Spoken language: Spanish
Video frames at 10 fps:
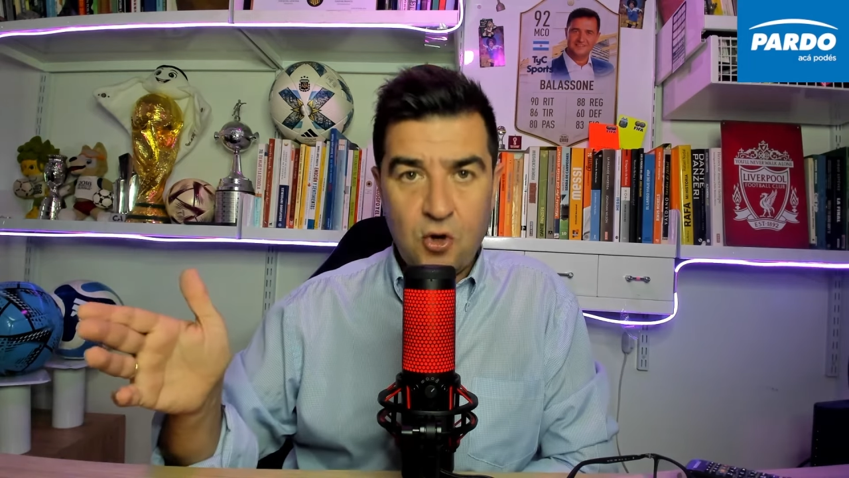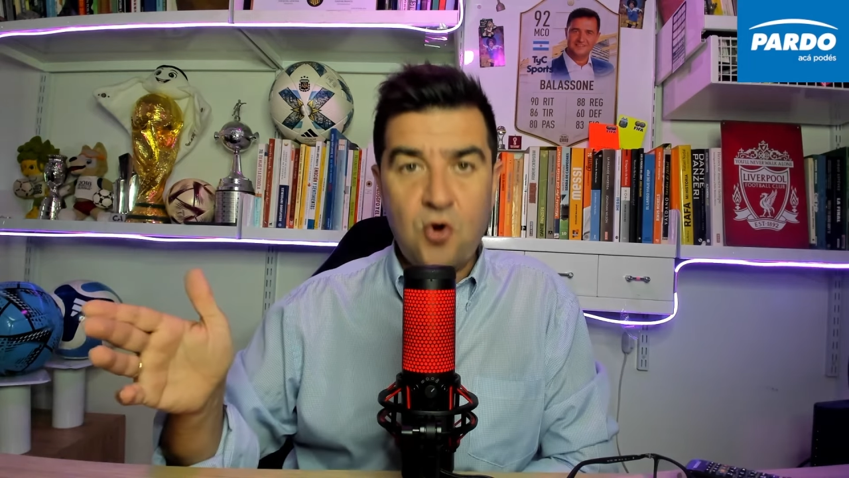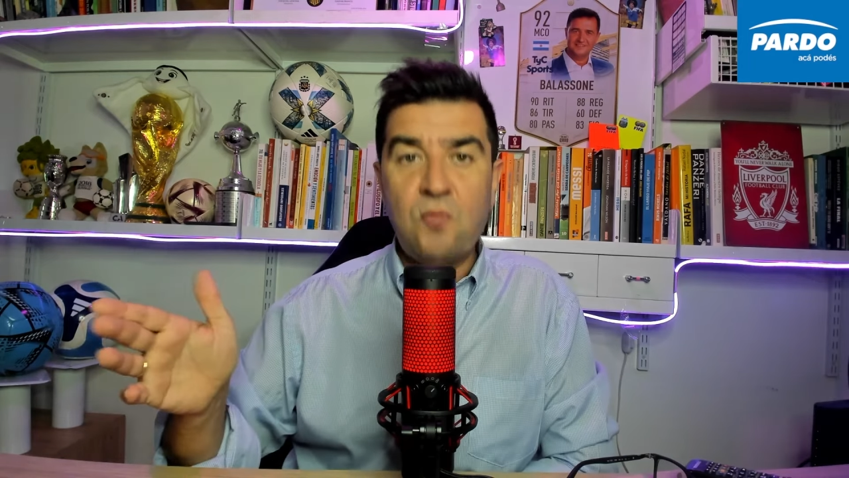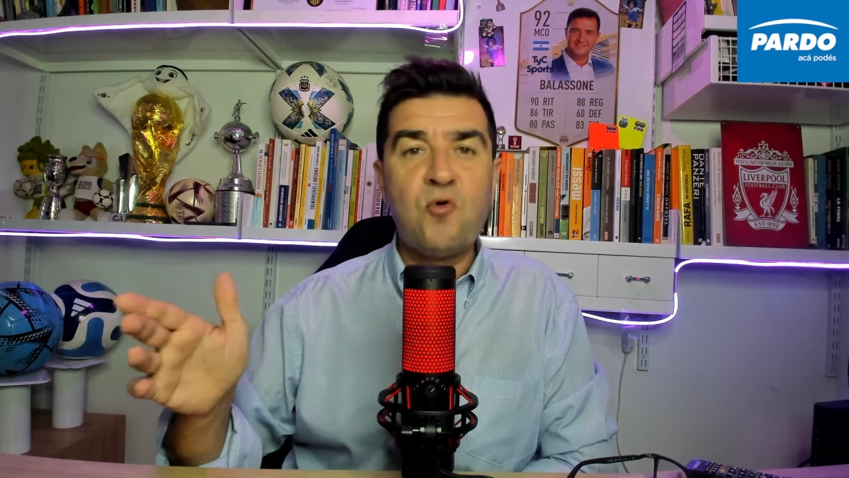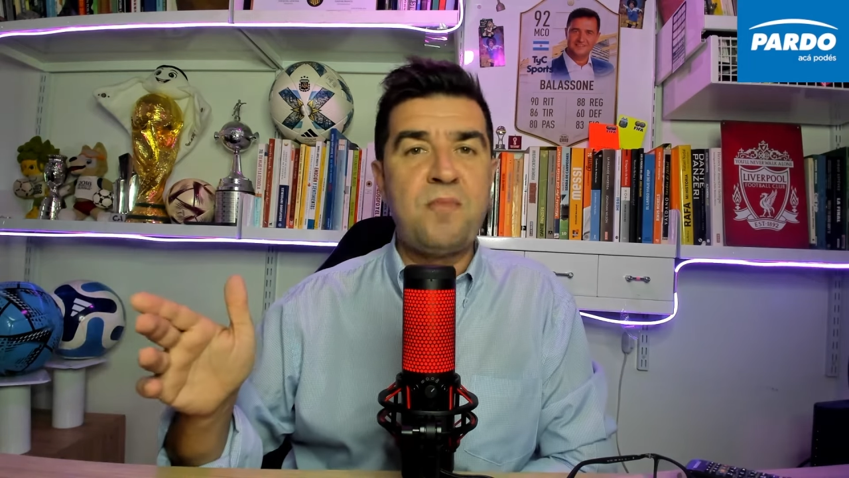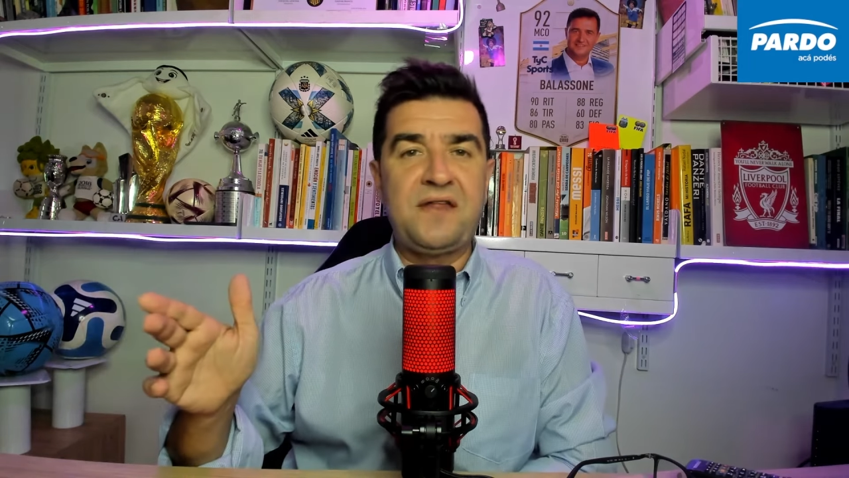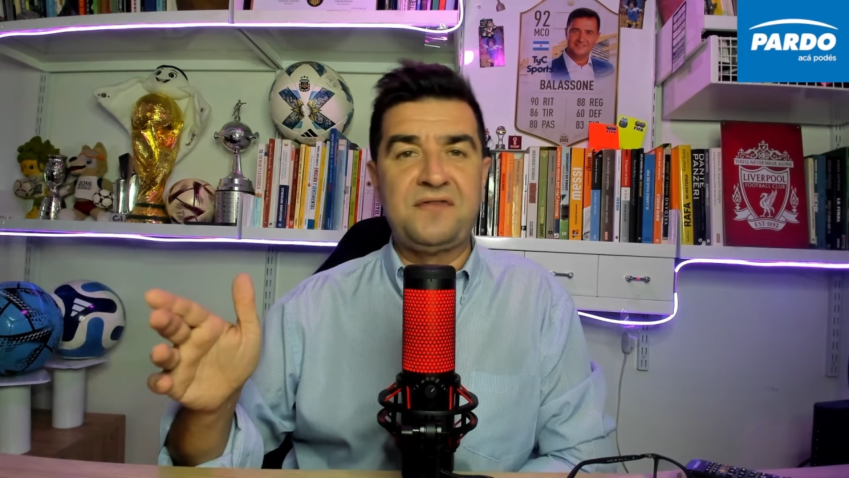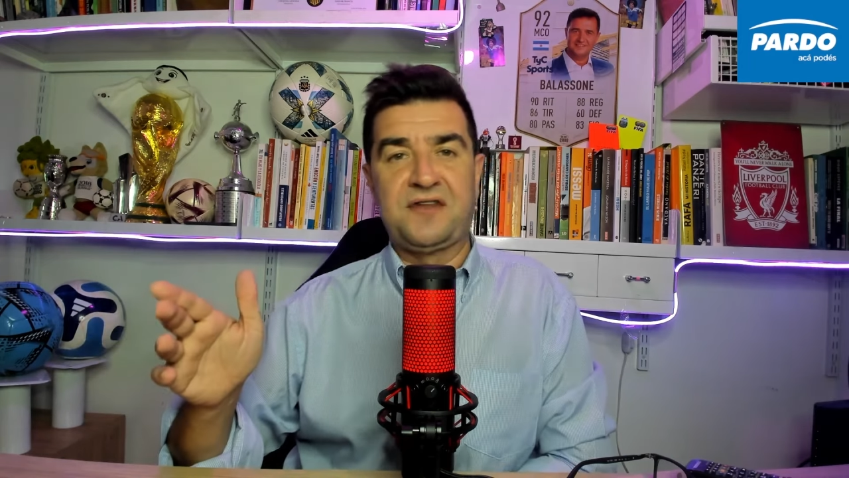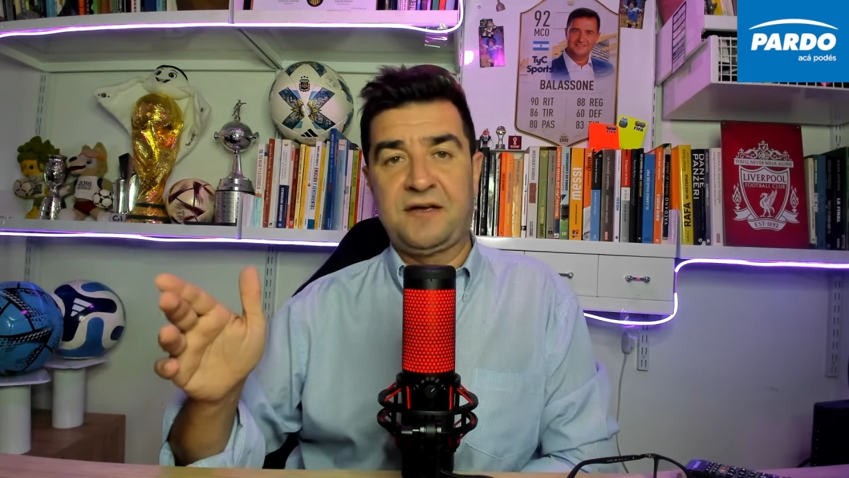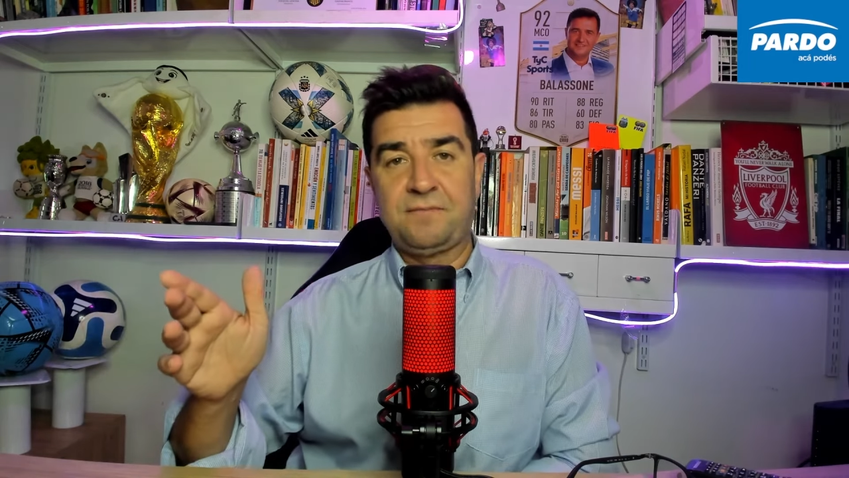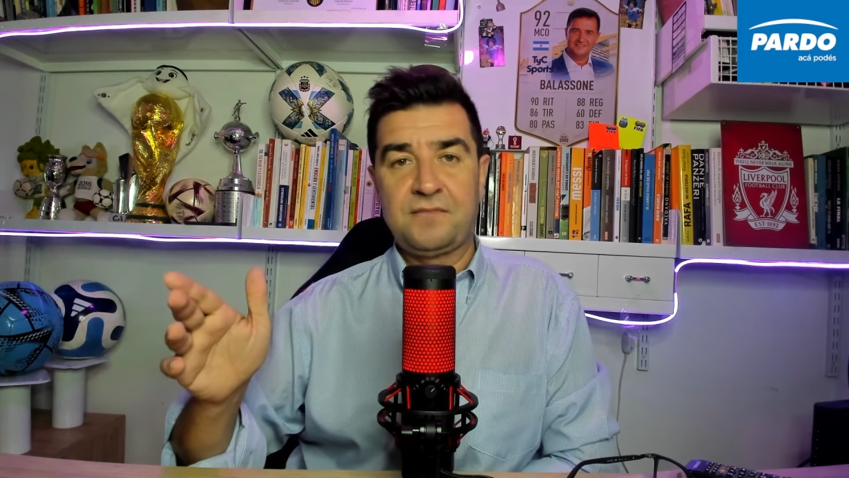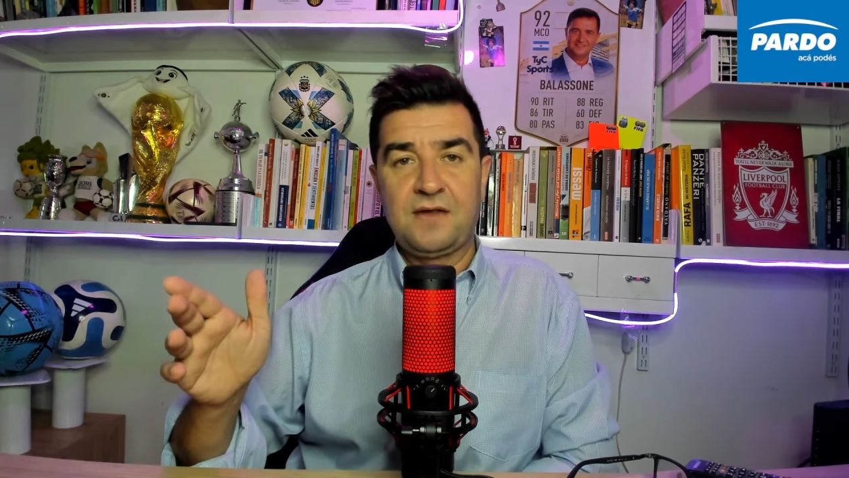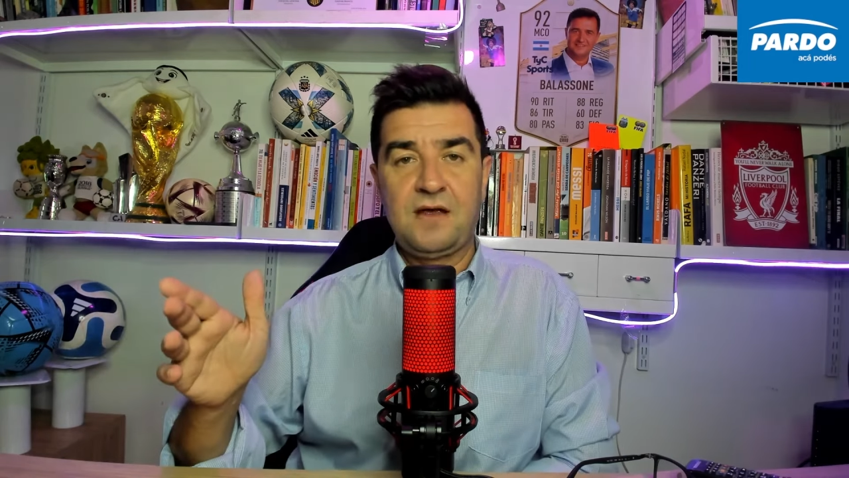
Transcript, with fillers: comúnmente